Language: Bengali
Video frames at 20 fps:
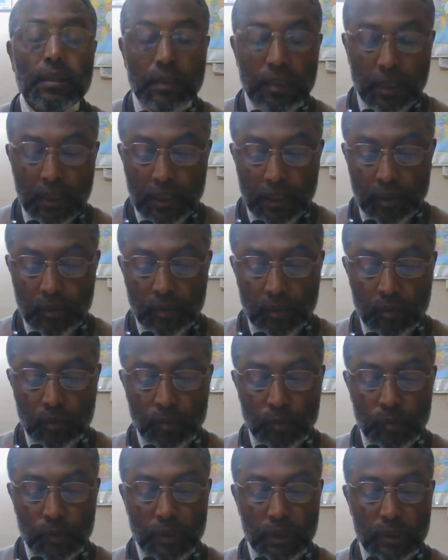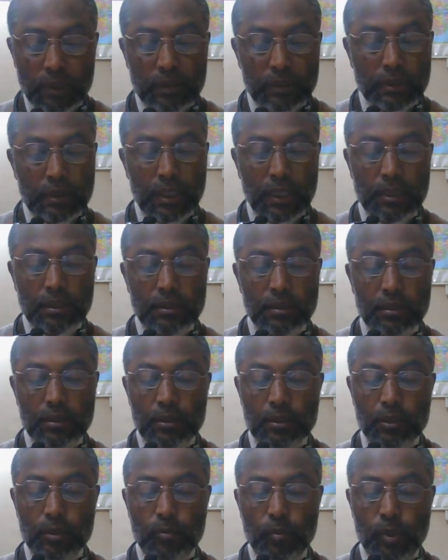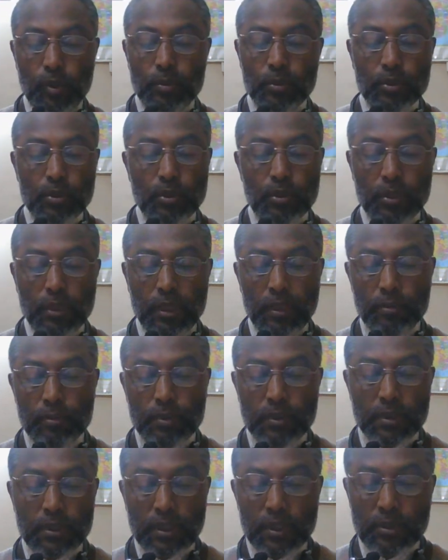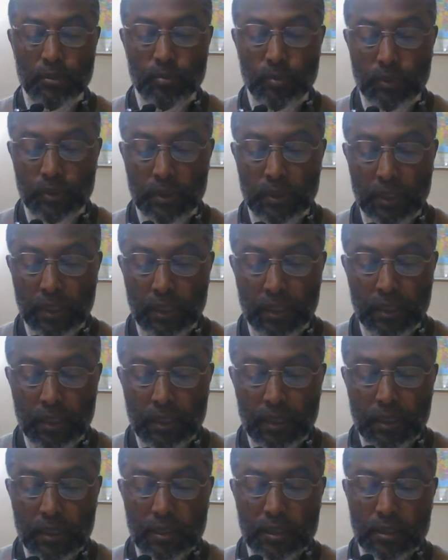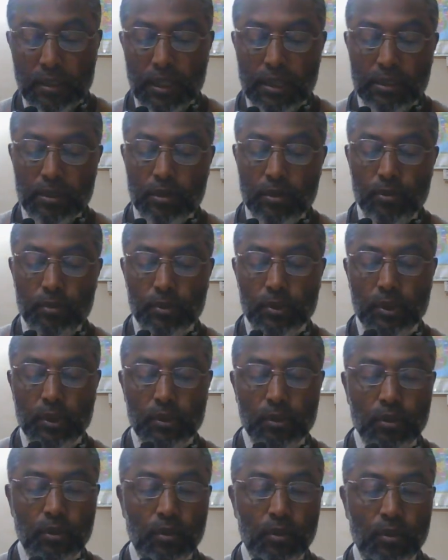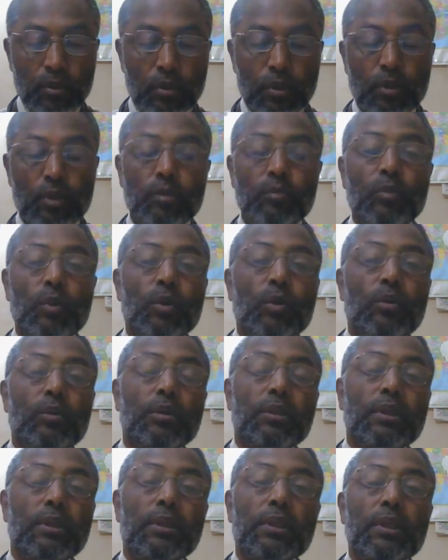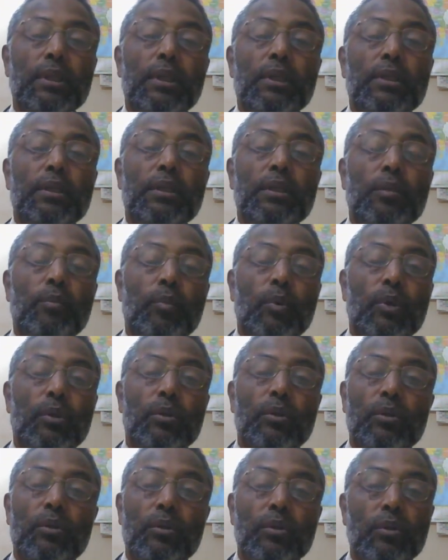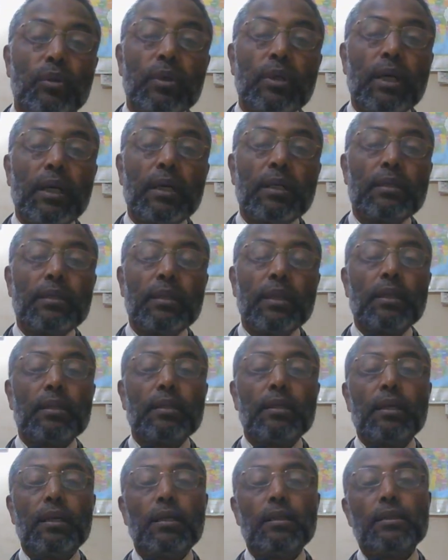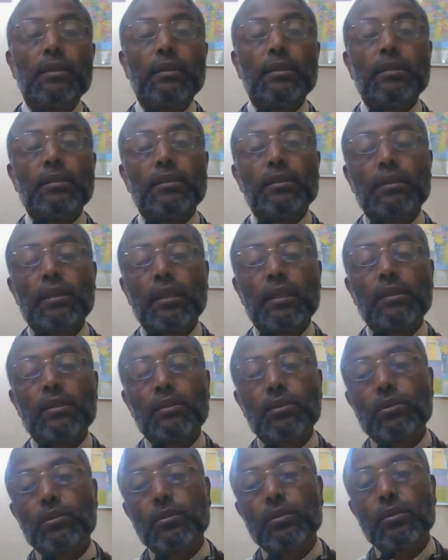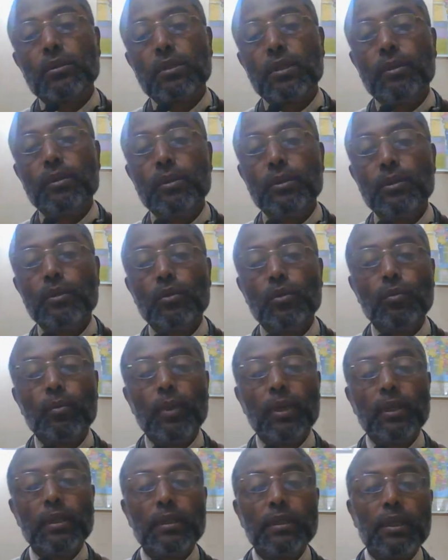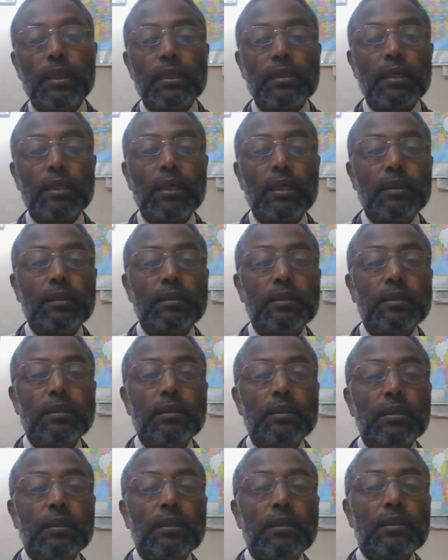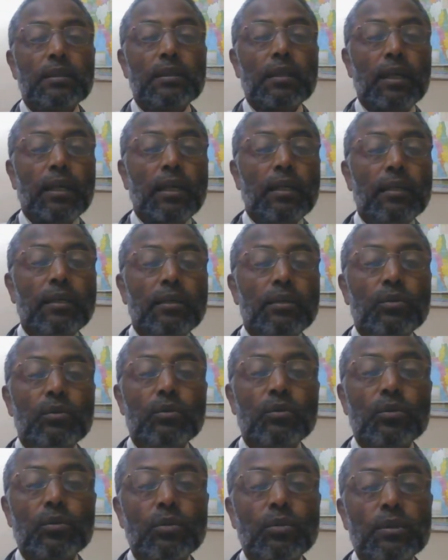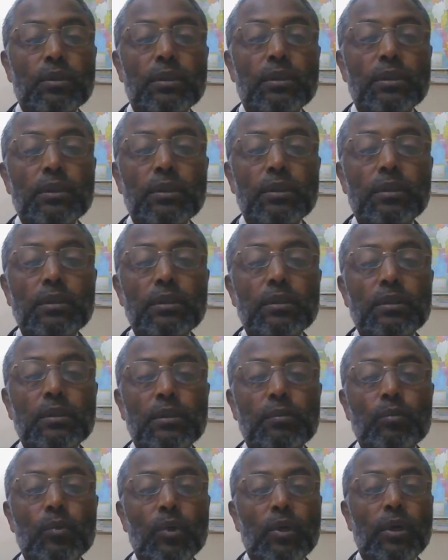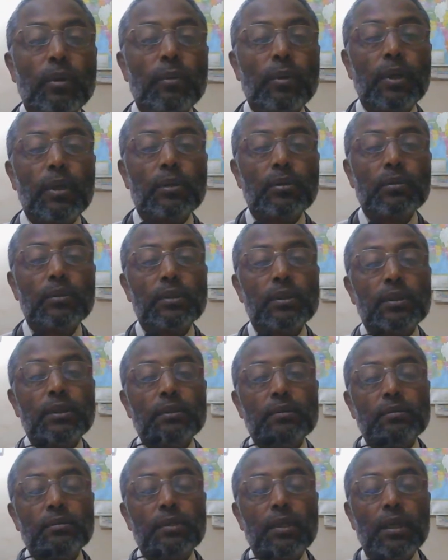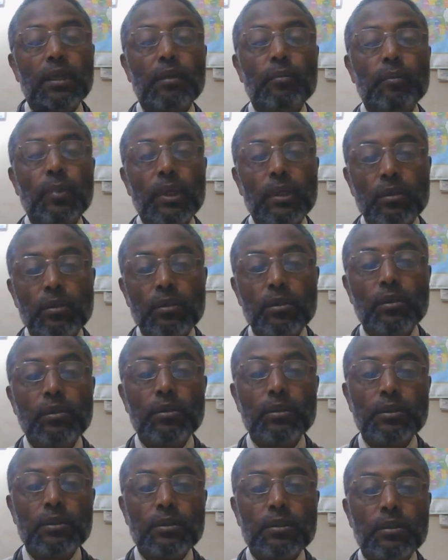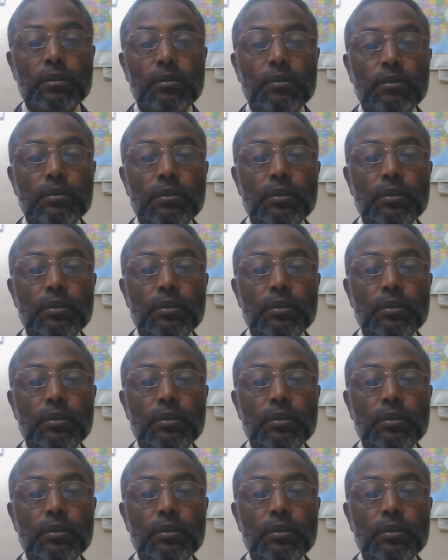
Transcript: তারা কলম্বয় রাজনীতিতে প্রবেশ করে এবং শেষ পর্যায়ে রাজক্ষমতা দখল করে মুঘলদের যে পতন ঘটায় তারা যে তাদের শক্তিশালী নৌবাহিনী না থাকাতে তারা এই নৌশক্তি যে মোকাবেলা করতে তারা ব্যর্থ হয়েছিল